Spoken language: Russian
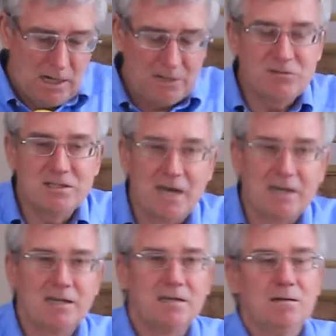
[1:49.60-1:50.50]
от
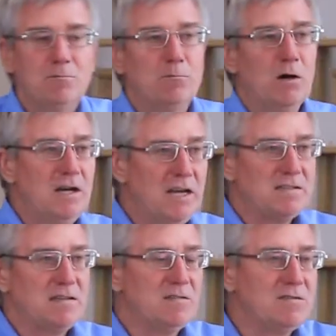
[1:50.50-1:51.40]
всякой
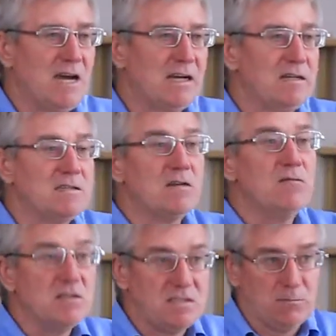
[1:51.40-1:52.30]
болезни, от всякой
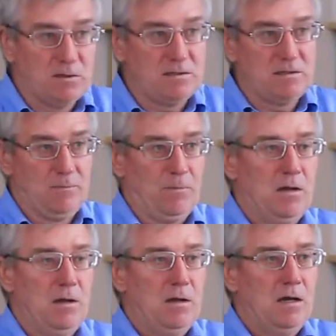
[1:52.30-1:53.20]
зависимости.
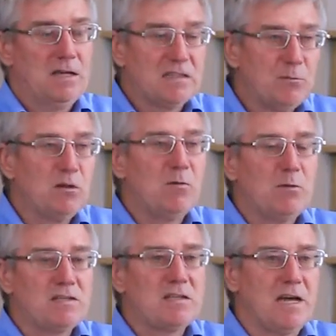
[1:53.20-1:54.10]
Это было
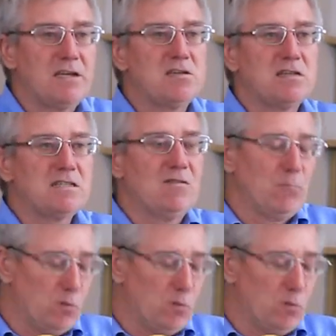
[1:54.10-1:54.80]
посланничество